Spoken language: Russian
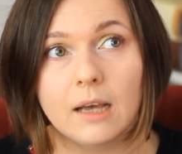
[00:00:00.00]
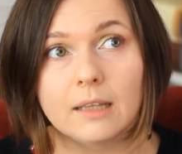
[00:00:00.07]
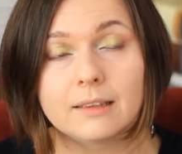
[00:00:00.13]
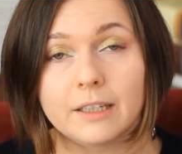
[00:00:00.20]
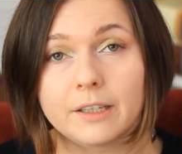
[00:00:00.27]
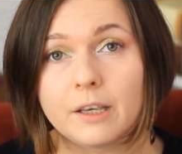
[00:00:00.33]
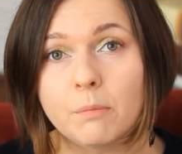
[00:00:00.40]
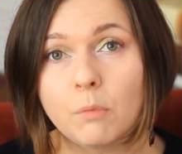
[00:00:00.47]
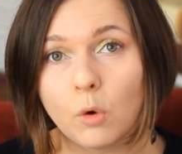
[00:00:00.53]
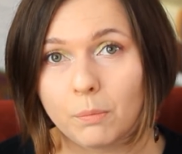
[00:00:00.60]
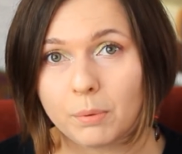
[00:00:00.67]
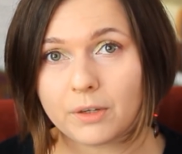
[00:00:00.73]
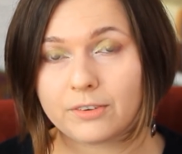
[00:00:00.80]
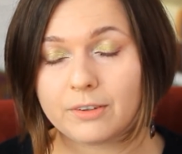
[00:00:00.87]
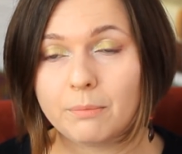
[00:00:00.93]
Таким
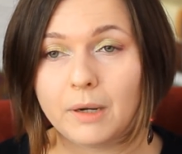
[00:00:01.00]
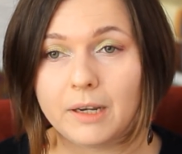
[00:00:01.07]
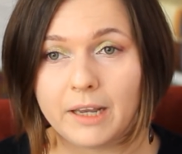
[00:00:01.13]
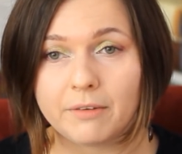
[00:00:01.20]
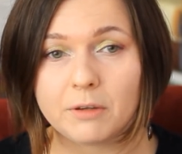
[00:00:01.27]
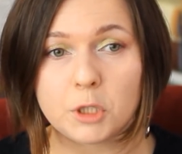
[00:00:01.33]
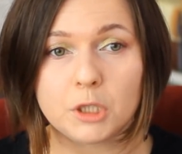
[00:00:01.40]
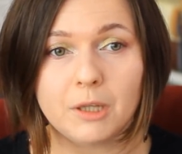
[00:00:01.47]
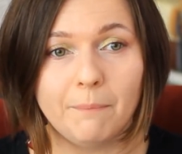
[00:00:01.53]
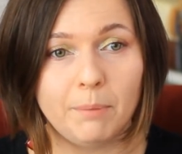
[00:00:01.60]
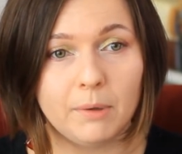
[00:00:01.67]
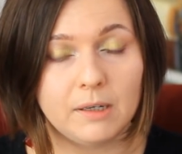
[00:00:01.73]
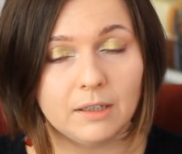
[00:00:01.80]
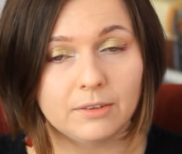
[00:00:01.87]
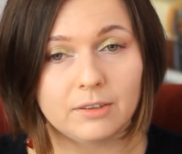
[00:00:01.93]
образом, Малевич нам
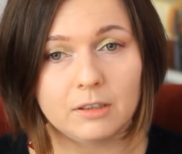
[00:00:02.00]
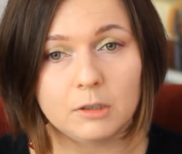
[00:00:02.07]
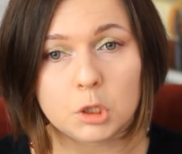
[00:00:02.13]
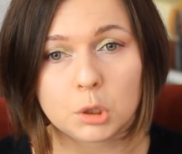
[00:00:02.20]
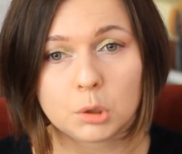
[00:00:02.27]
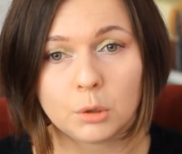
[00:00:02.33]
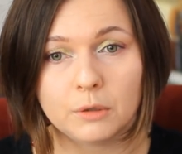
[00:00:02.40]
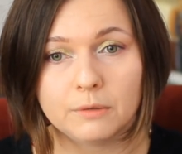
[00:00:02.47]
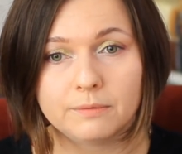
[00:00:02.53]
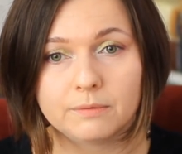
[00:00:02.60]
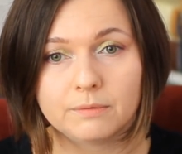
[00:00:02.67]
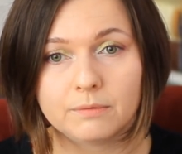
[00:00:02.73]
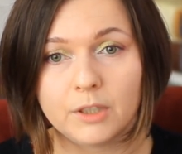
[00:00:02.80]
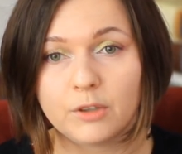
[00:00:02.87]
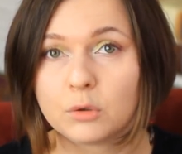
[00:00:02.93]
показал, что
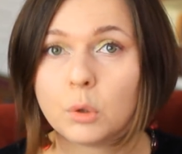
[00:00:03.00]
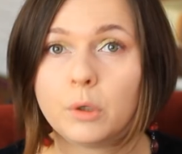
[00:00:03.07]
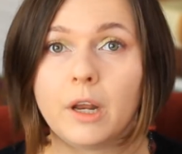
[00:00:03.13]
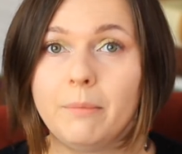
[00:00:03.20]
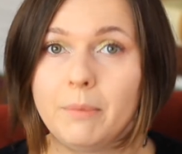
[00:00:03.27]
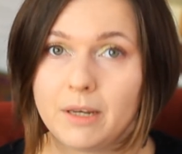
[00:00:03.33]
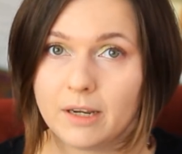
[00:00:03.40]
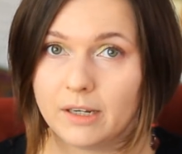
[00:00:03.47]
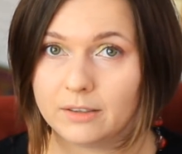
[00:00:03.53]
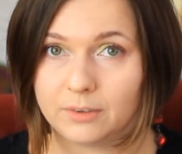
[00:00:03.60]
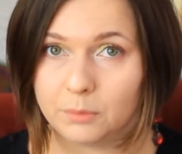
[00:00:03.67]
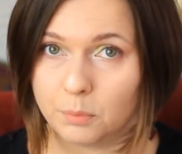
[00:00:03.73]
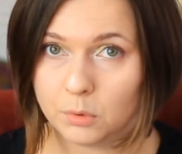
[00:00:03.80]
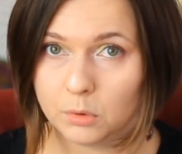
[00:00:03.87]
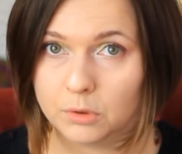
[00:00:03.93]
история меняется
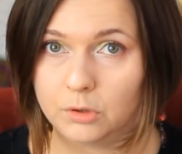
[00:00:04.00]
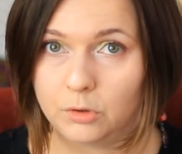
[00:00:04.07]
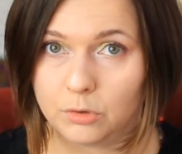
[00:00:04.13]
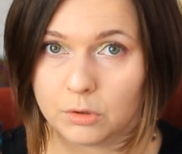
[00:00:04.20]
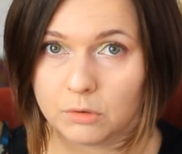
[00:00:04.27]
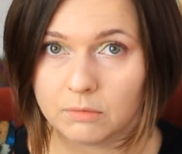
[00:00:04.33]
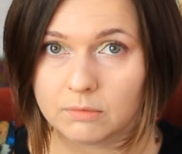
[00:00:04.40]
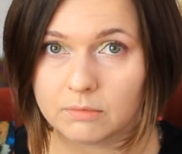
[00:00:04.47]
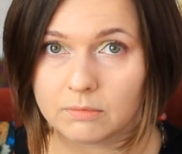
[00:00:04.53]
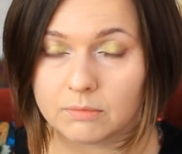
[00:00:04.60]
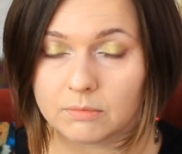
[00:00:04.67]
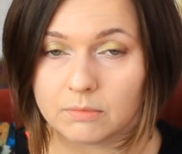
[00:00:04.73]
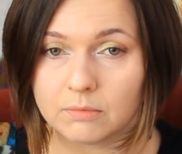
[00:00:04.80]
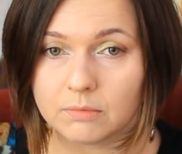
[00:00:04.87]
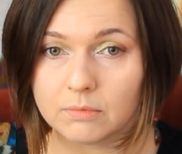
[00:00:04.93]
полностью,
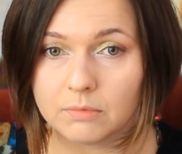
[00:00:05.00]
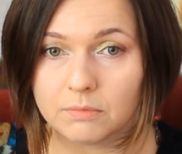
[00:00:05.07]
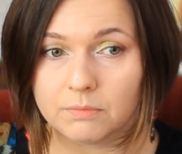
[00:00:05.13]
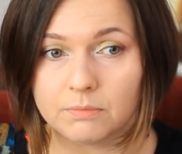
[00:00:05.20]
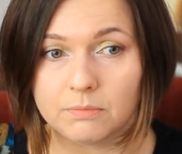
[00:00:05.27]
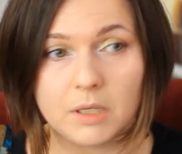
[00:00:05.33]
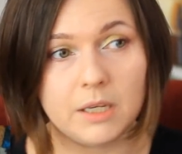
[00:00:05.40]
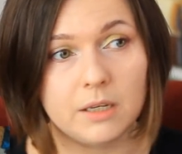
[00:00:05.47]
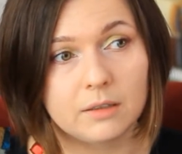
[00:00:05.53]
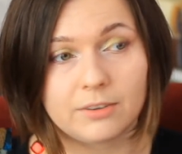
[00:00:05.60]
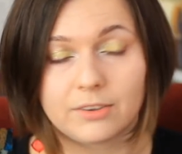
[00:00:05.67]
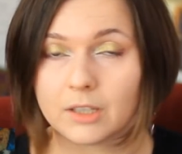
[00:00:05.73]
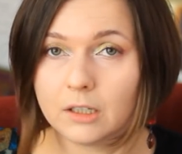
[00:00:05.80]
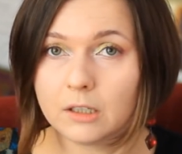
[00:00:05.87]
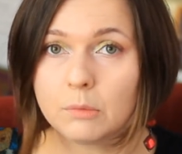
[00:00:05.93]
и к
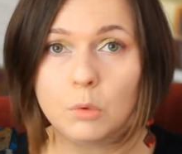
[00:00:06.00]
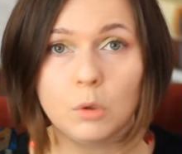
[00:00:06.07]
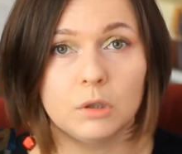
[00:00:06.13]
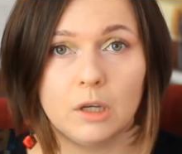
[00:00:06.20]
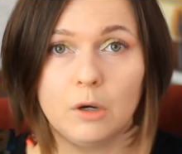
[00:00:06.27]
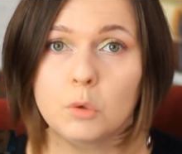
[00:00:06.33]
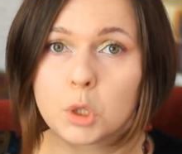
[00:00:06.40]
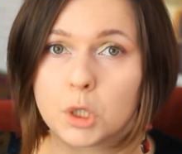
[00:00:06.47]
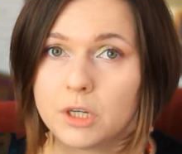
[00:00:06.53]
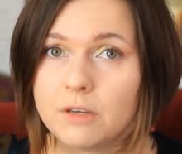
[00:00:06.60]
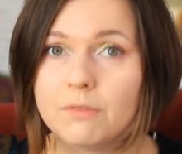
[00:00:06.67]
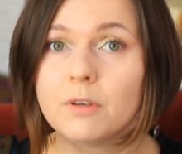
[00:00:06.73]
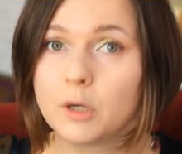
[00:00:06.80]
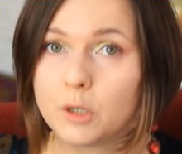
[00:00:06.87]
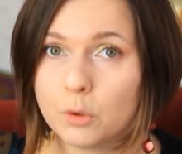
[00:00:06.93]
старому она уже не
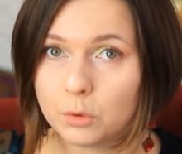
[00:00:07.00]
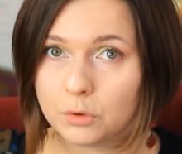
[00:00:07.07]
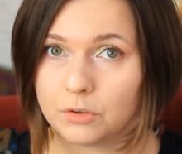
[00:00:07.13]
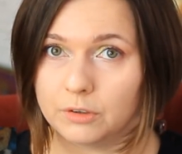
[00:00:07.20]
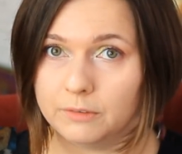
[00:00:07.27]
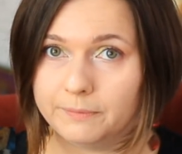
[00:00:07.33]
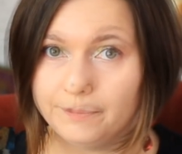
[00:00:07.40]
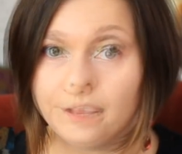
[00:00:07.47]
вернется.